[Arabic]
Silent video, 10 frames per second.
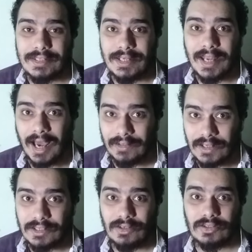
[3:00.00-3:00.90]
هذه
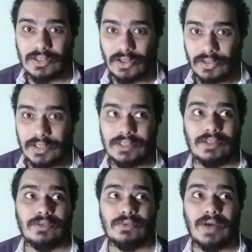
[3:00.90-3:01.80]
الأحداث الاقتصادية
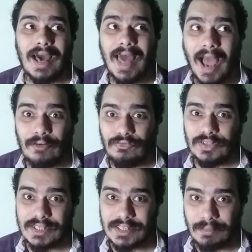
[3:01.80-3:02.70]
على
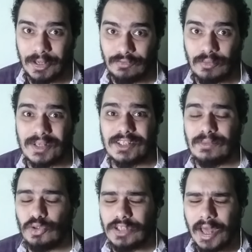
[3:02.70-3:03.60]
حافة الزمان في مصر
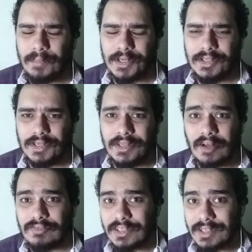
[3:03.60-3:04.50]
مكتئبين
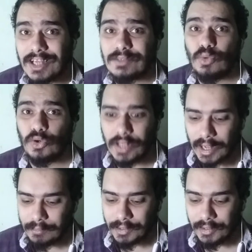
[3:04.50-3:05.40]
النفس ناس
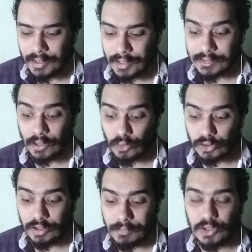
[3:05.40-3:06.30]
مكتئبة انت لو
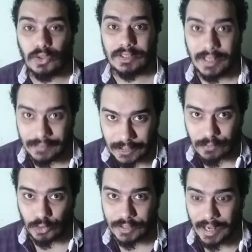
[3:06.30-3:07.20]
رحت المترو هتلاقي
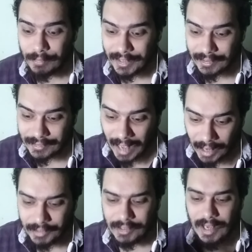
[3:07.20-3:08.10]
الناس مكتئبة
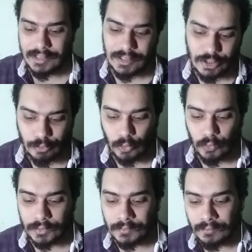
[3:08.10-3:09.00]
تحقيق لهذه
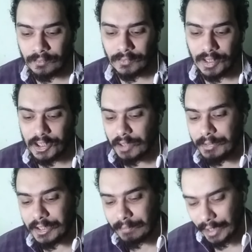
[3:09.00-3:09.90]
النبوة
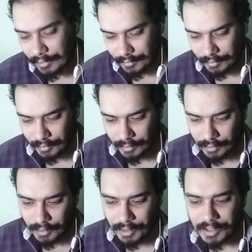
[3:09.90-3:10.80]
الكبير بقى
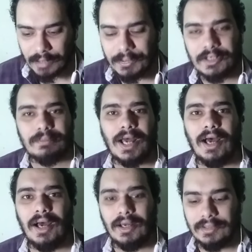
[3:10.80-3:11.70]
الكبير
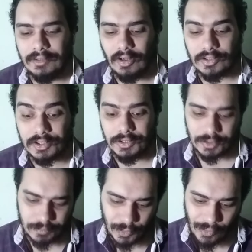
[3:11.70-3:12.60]
بقى
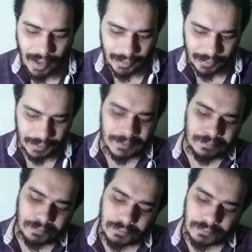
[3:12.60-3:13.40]
الخطير بيقول لك ايه